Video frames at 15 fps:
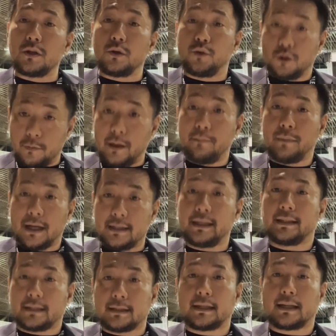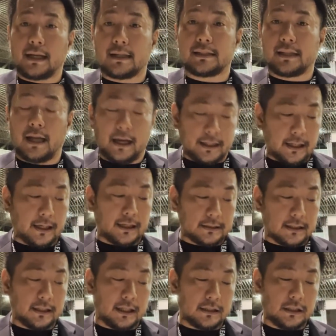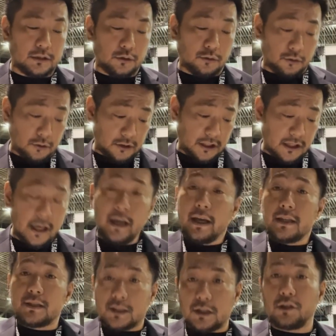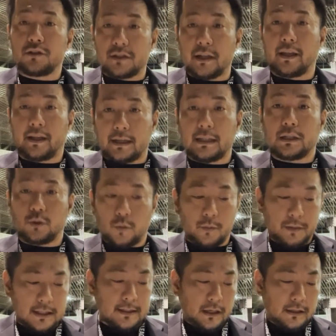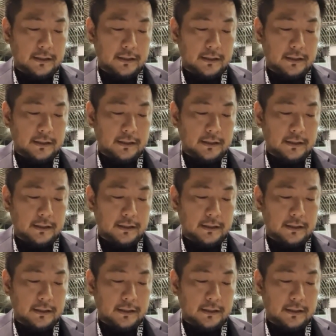フルメンバーで戦わせてあげたかったなというところに尽きるんじゃないかなと思います。